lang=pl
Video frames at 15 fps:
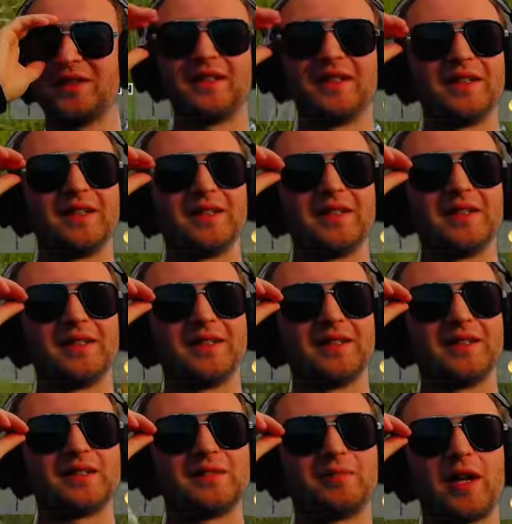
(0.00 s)
no.
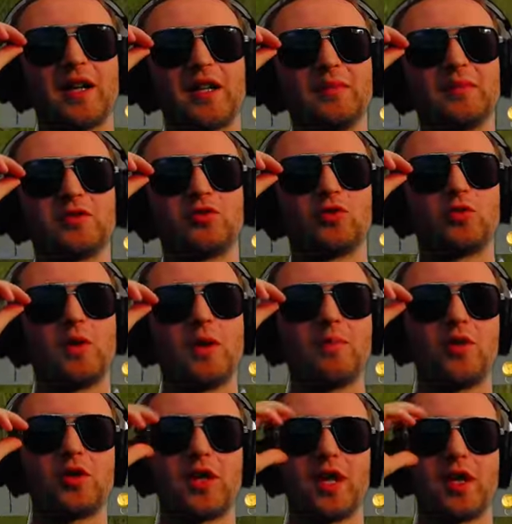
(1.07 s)
z brakiem snu
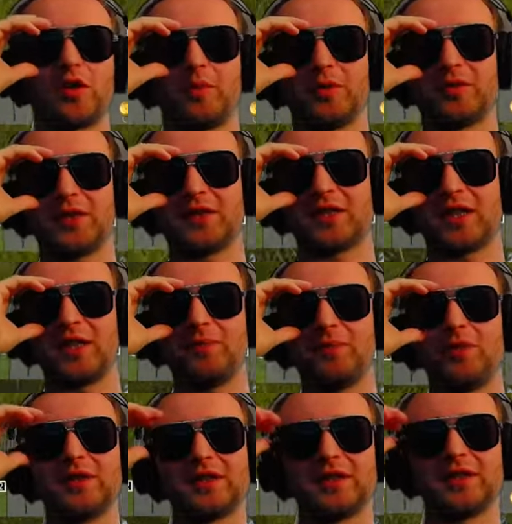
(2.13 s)
głębokiego, bo to jest taki
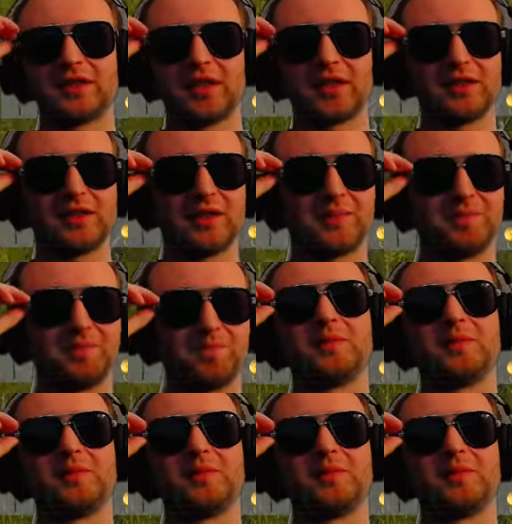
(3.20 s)
płytki sen, nie?